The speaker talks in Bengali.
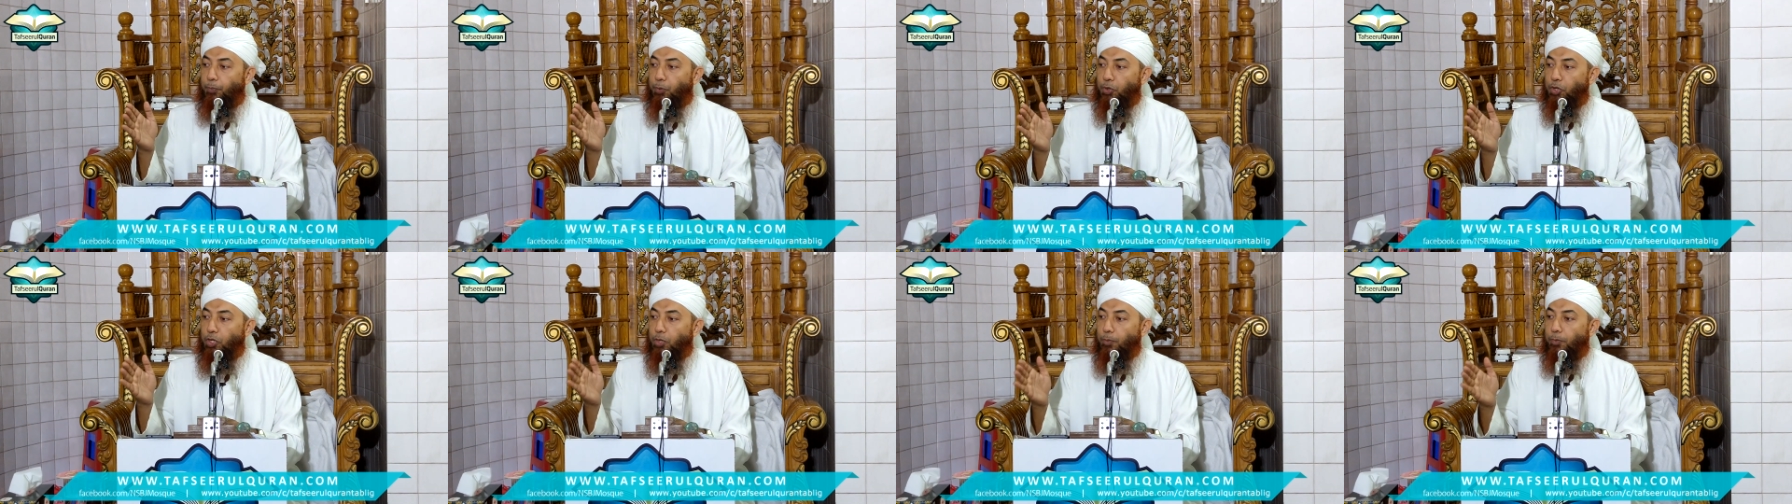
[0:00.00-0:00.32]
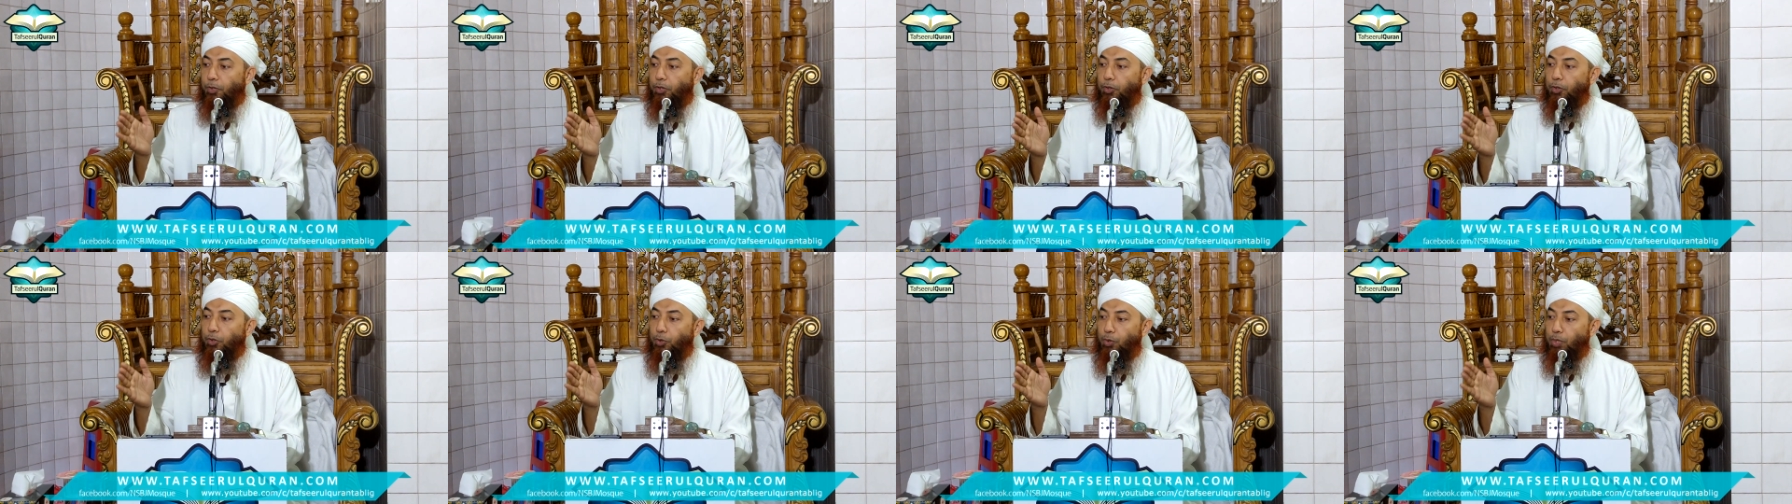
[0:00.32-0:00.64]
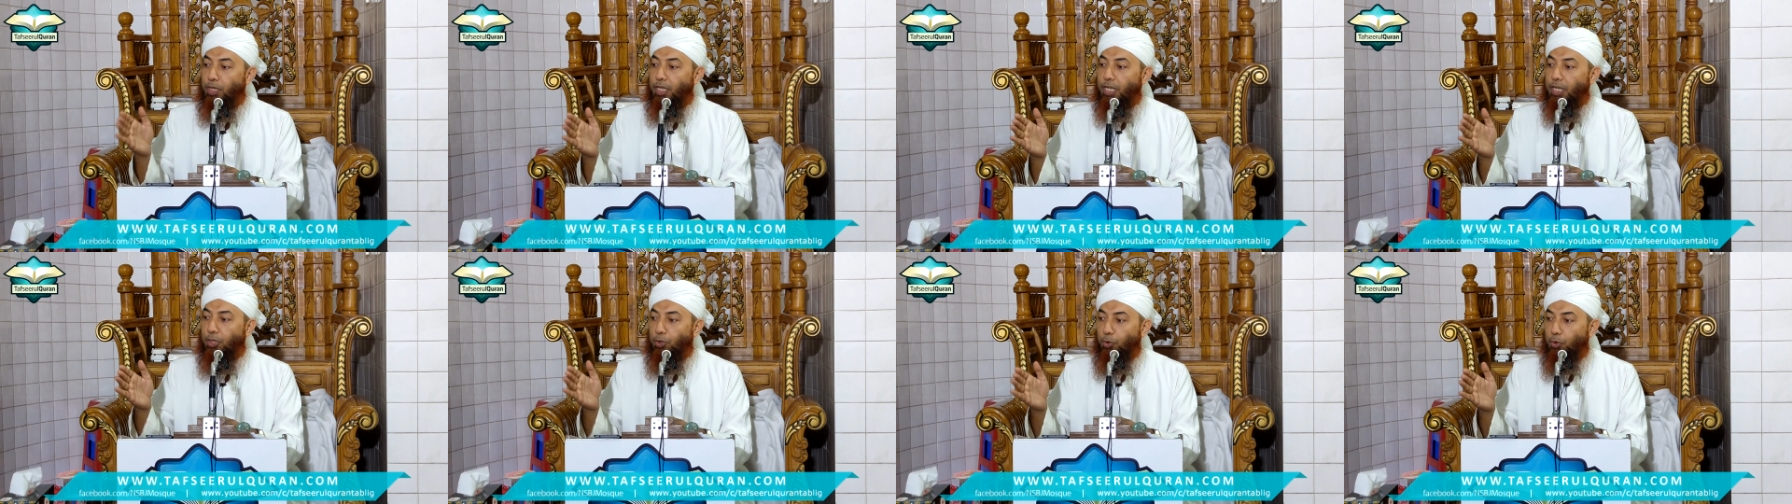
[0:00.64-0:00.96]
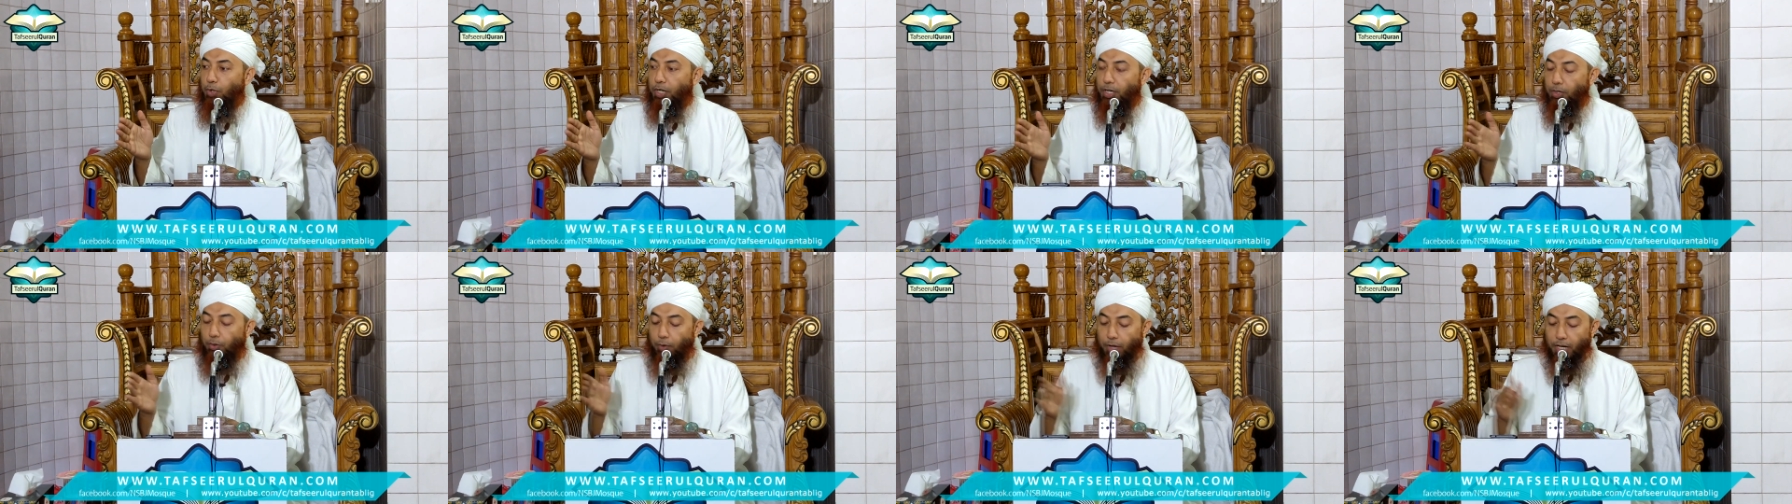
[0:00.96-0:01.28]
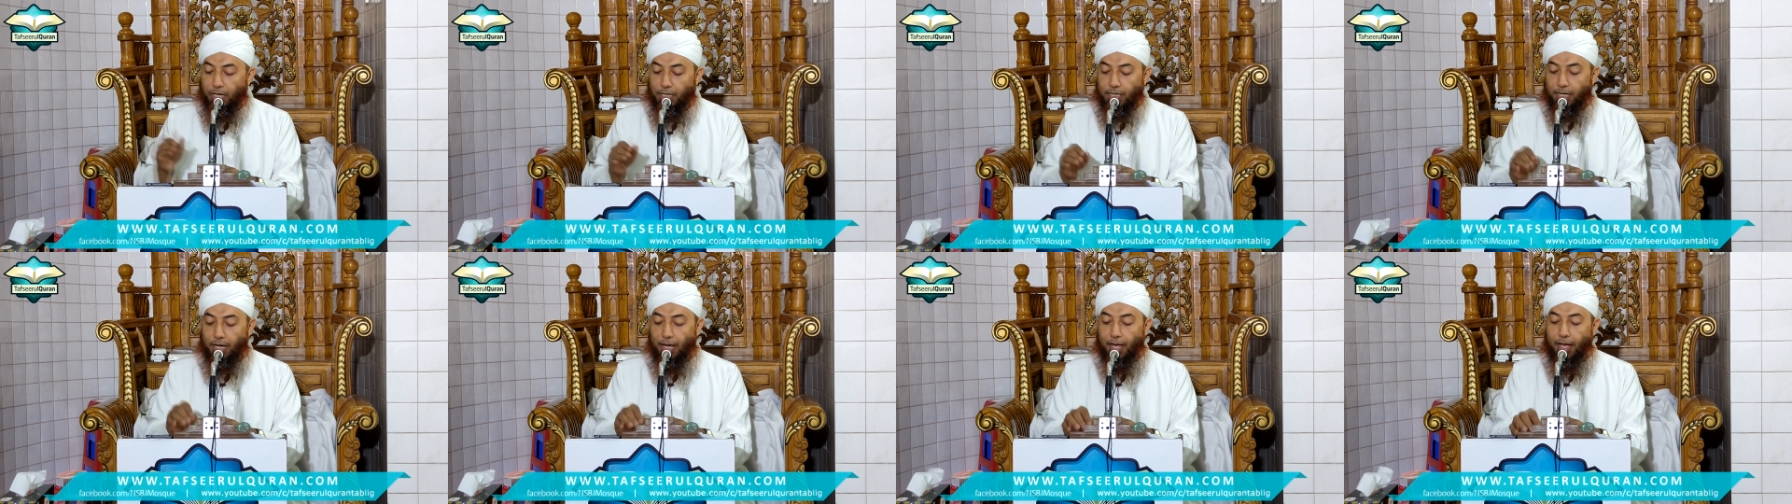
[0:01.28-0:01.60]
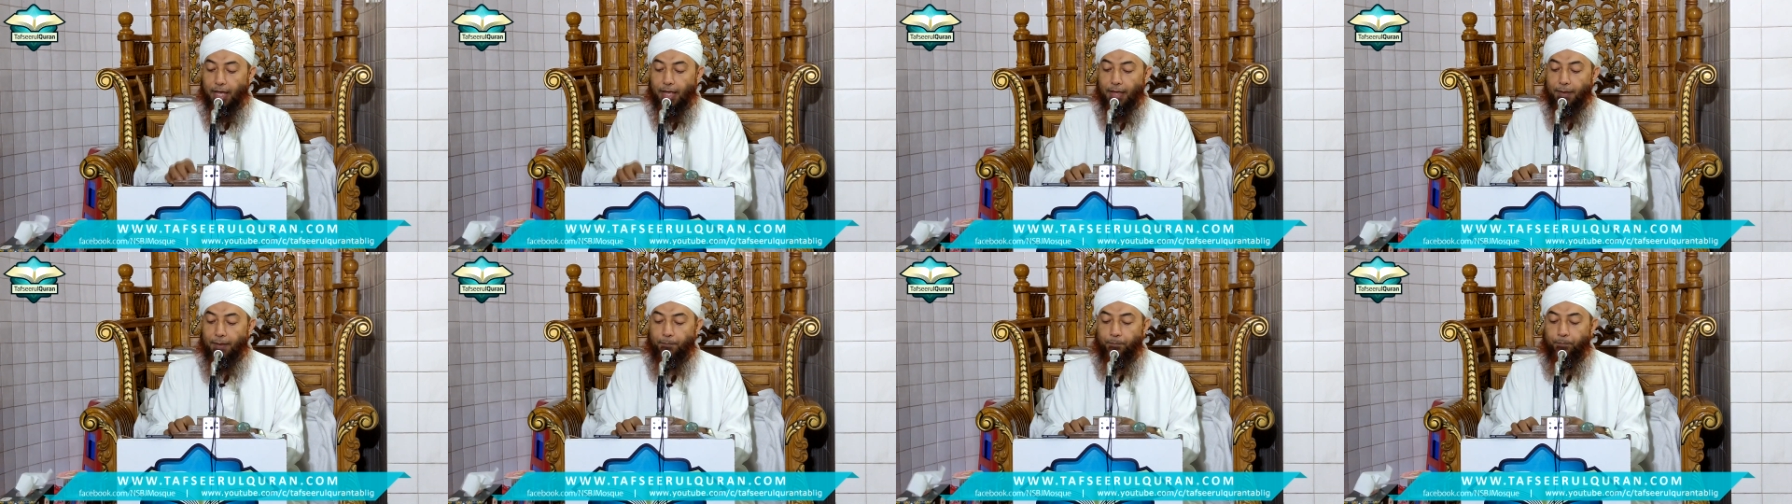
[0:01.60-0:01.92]
প্রতিবন্ধকতা তৈরি করা
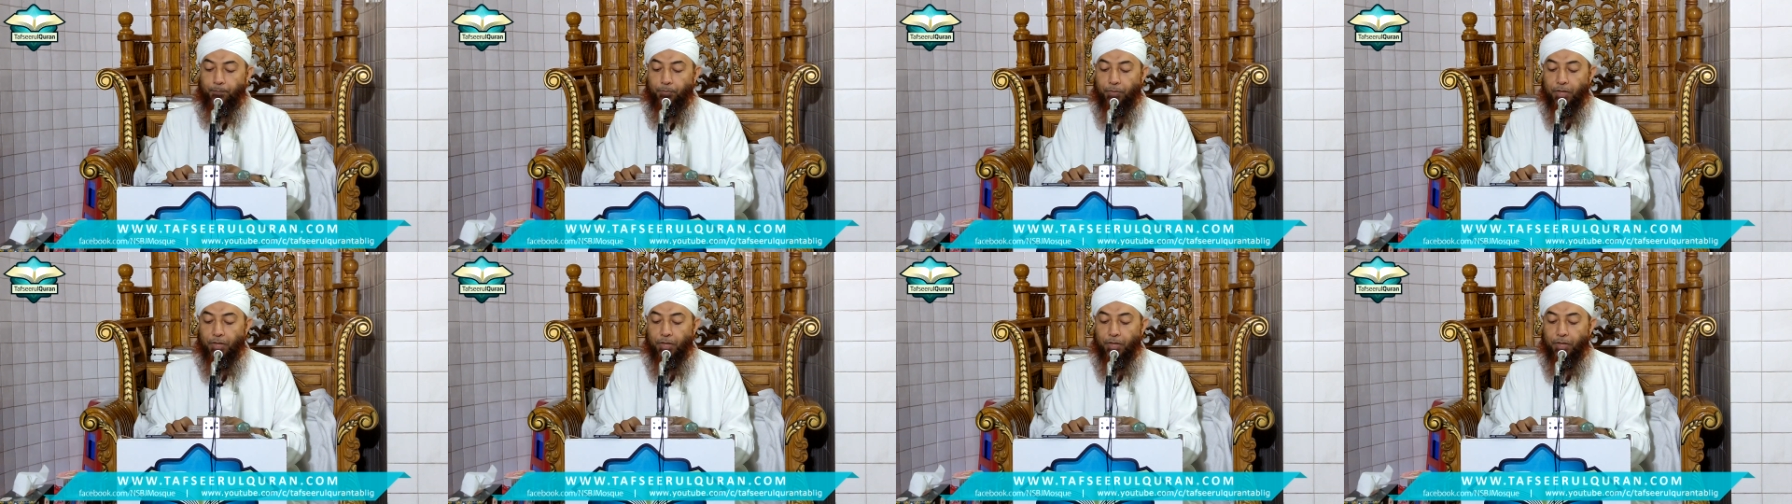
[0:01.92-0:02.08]
যায়